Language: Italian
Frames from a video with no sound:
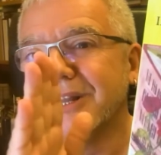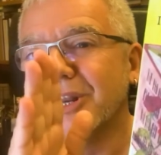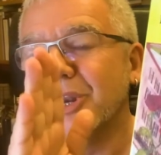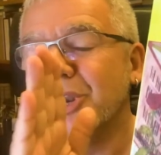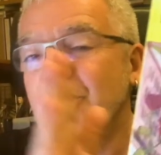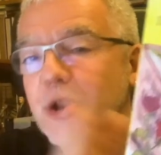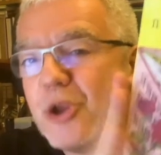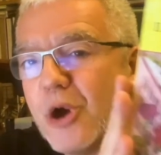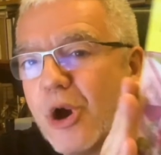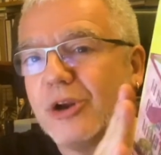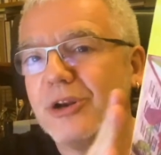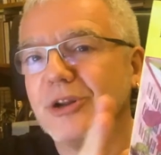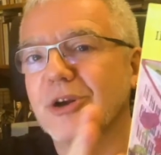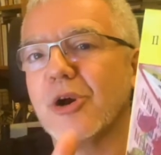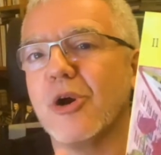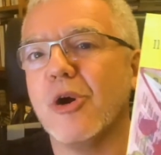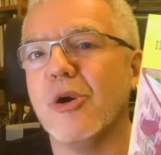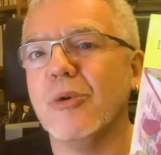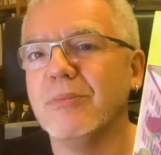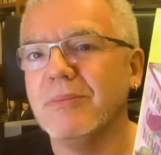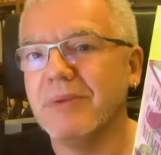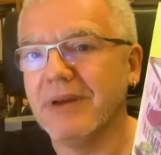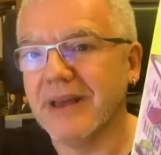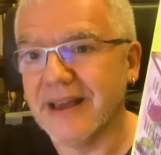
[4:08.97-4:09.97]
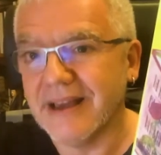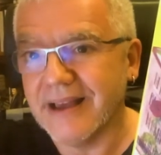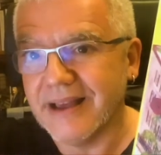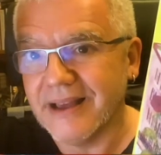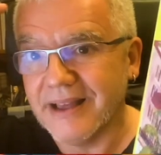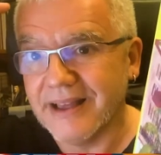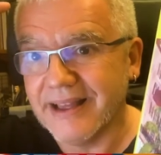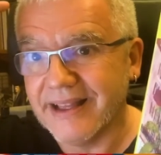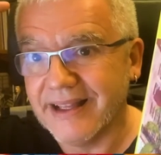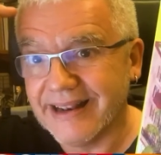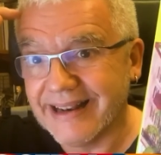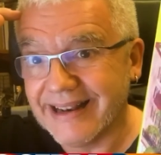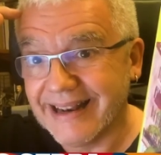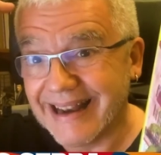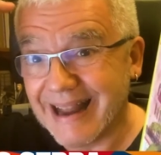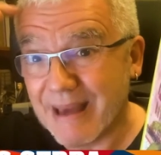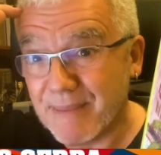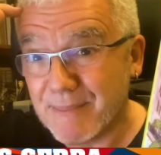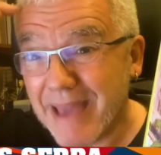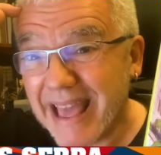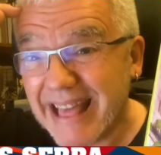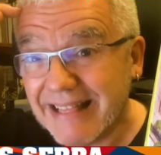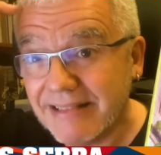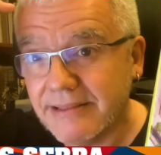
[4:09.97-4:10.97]
non come eh, nella
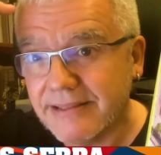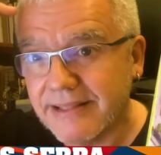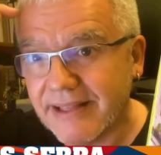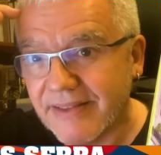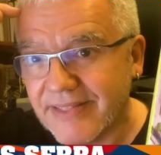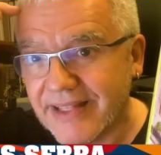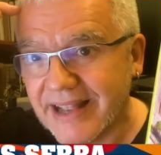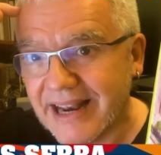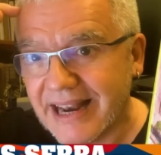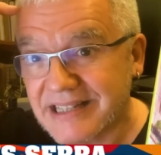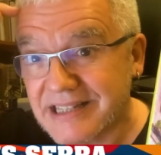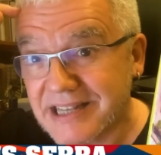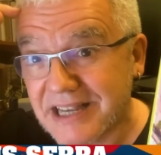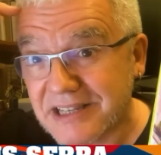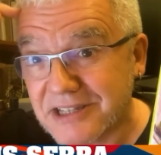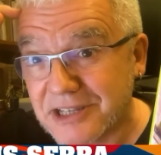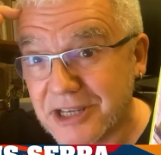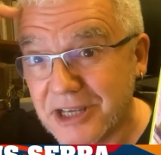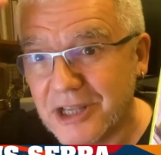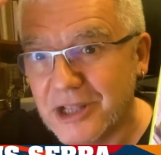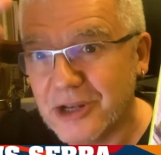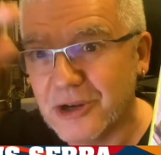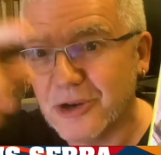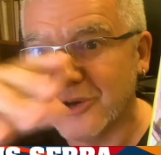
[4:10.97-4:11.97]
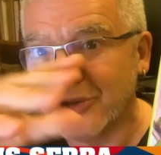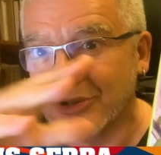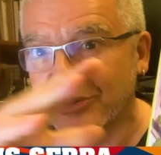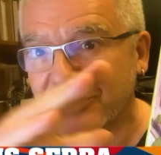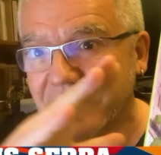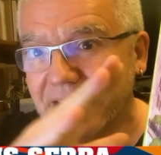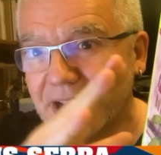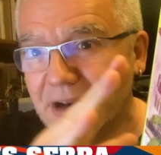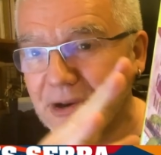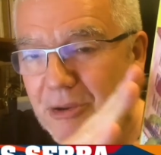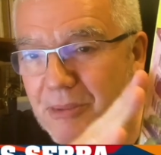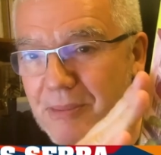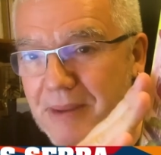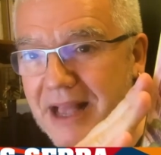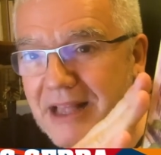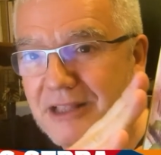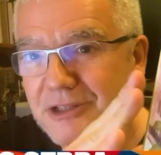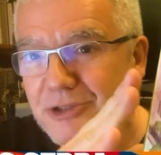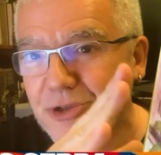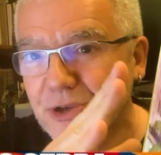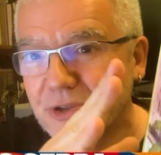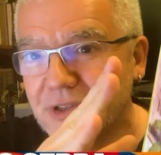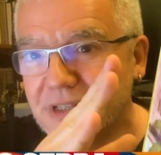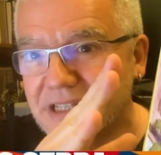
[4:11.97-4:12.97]
mente dell'assassino del
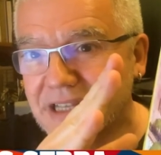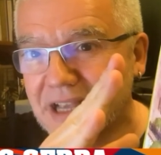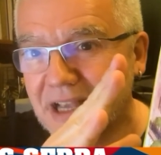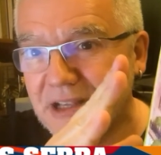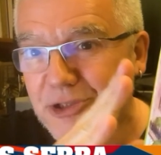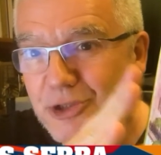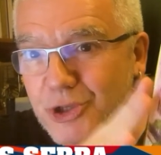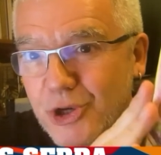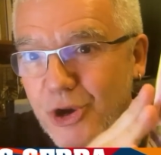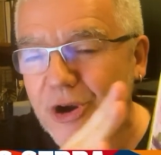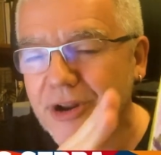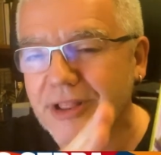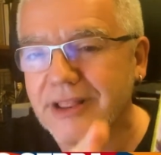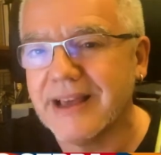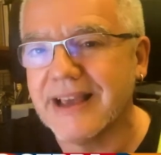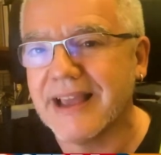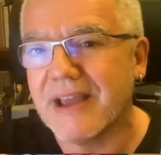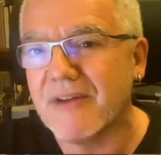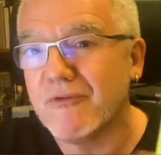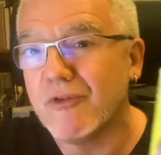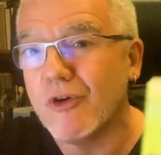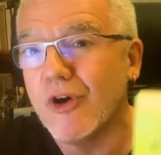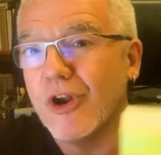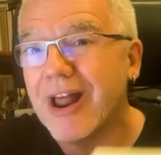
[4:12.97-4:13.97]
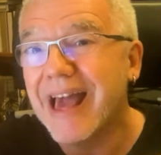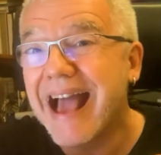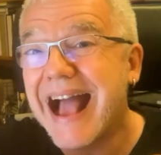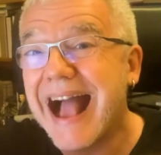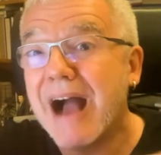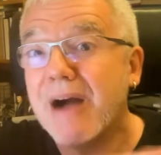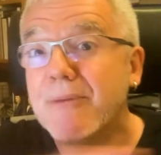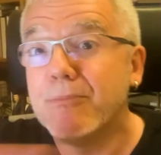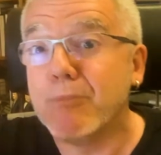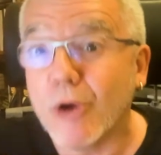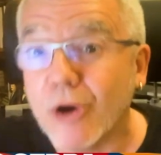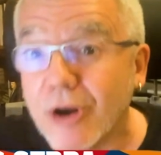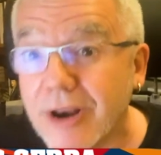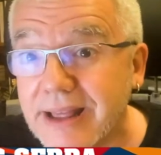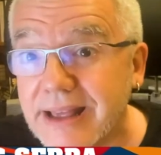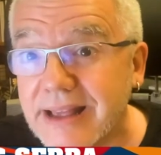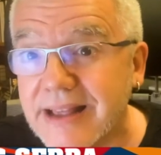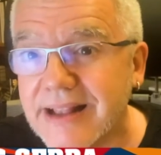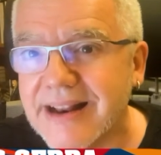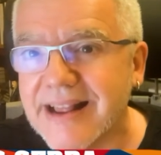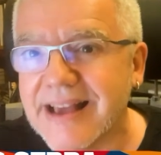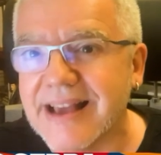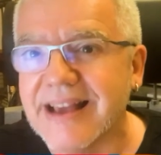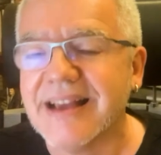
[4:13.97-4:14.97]
romanzo di San Jordi che vuole
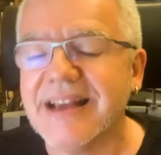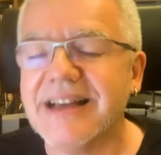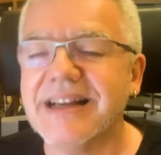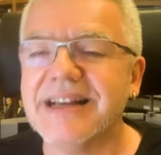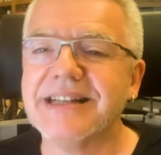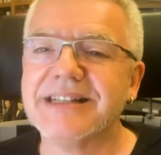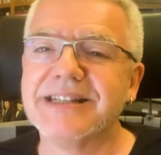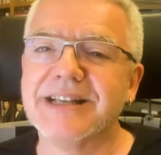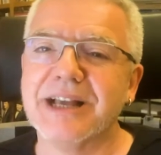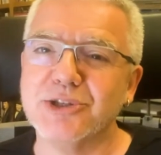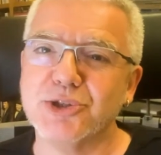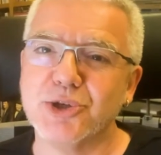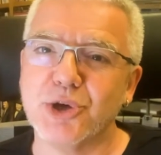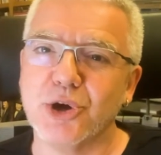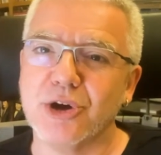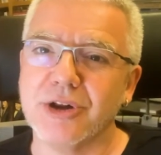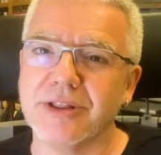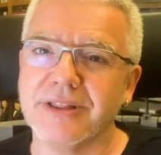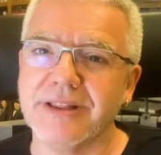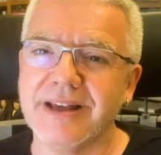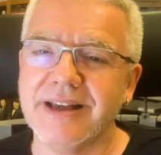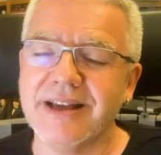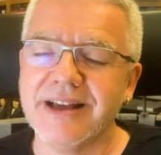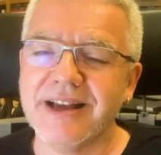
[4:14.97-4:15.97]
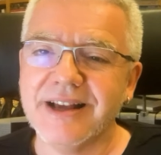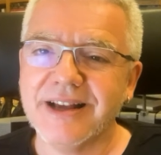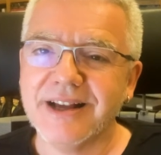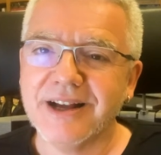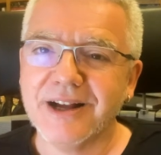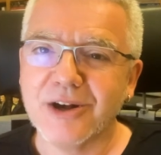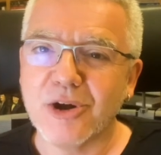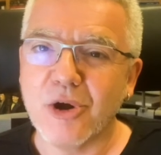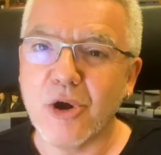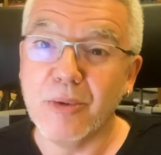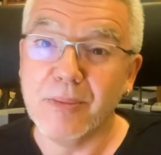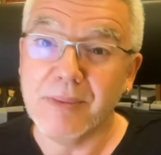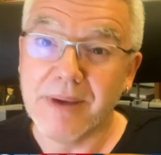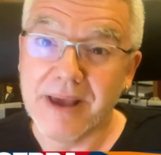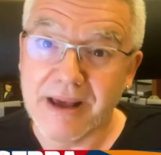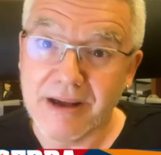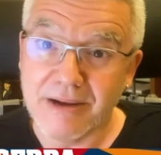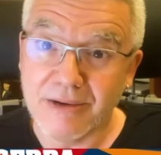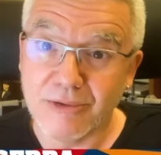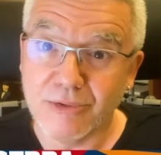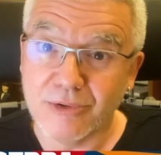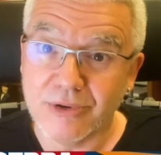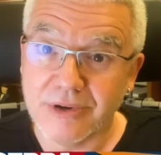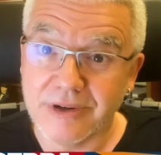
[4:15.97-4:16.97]
abolire San Jordi
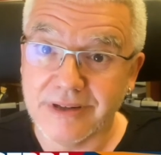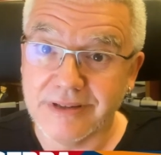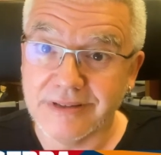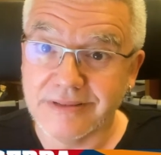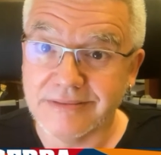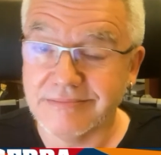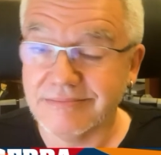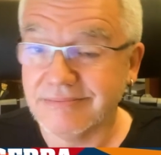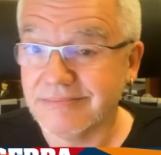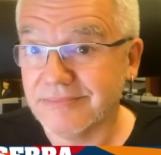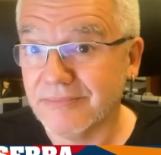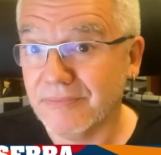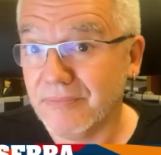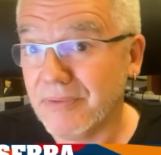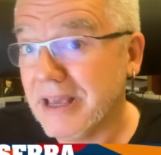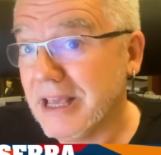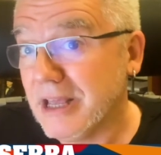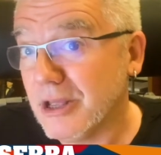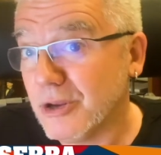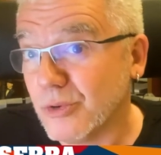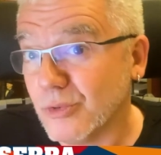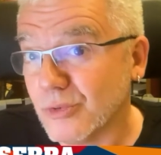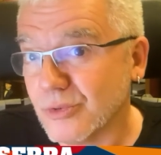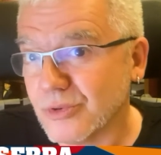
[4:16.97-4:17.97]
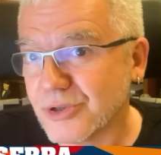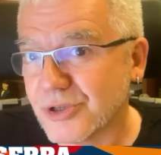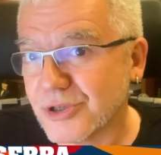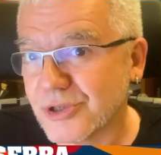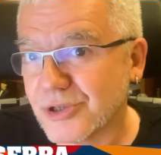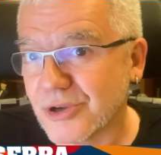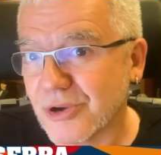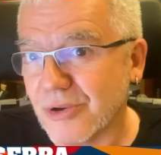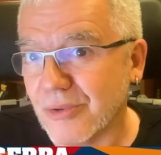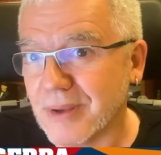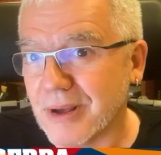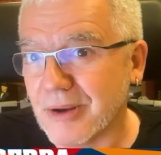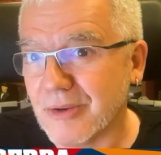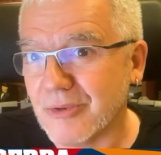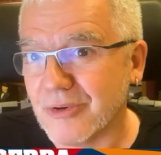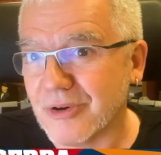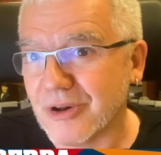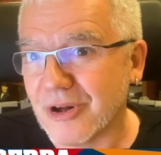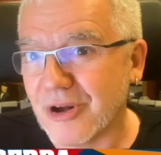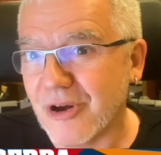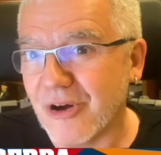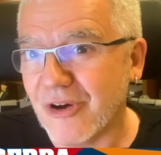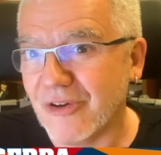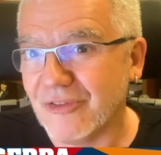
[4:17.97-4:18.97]
come un virus, come
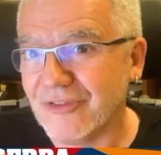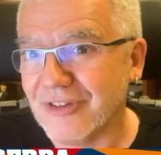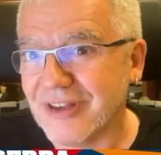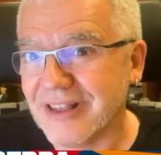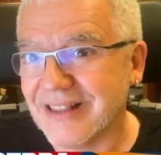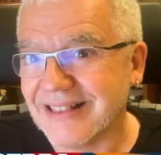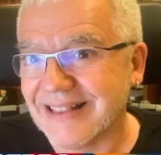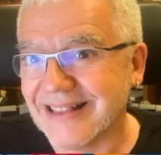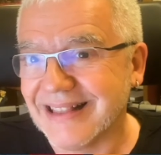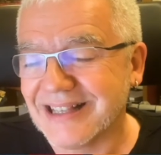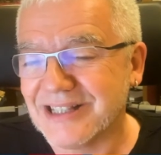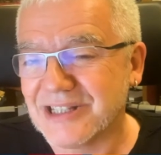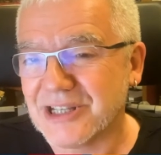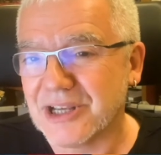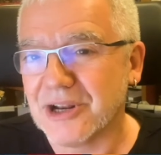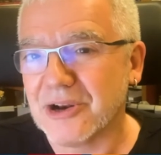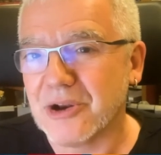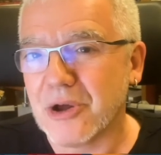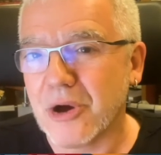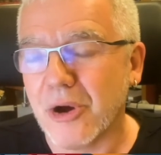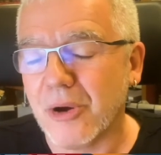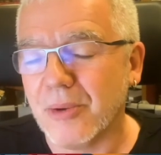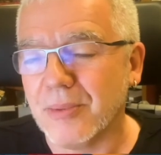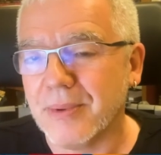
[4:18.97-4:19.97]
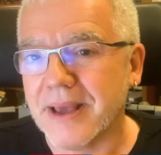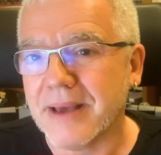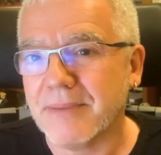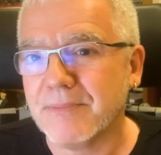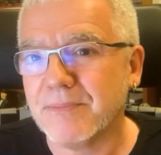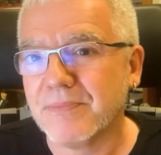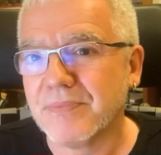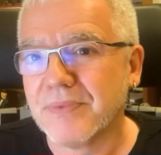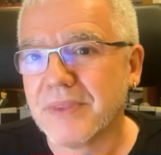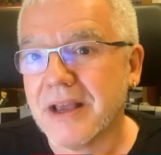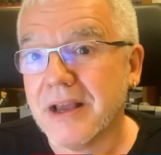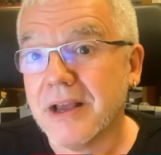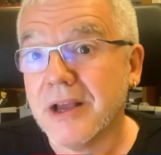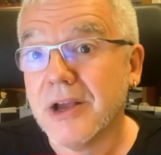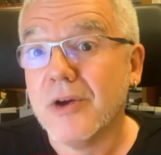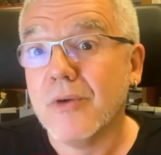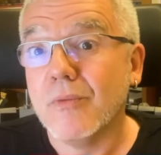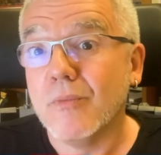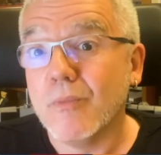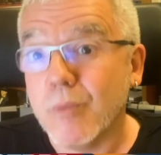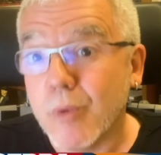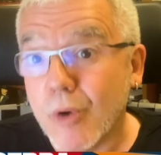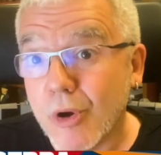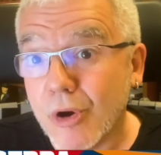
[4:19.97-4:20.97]
un Covid-19.
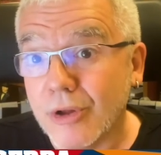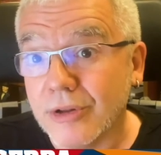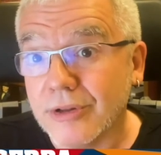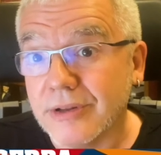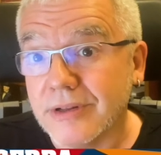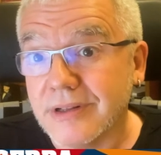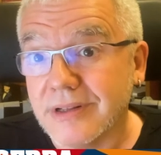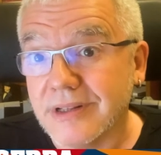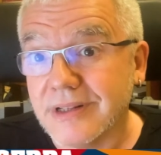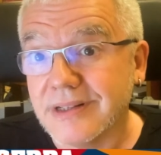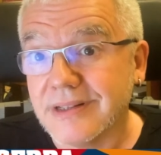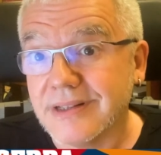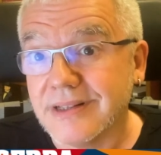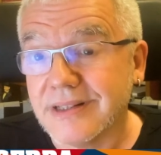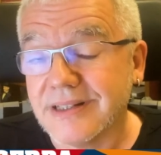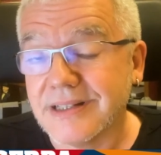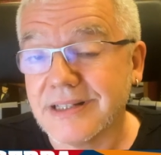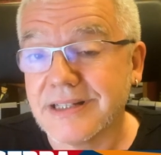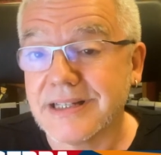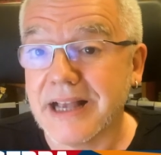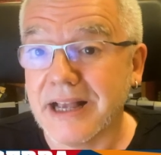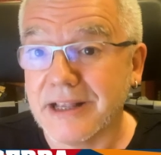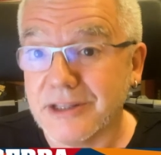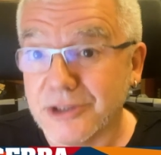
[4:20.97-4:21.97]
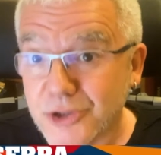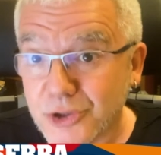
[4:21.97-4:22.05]
Buon San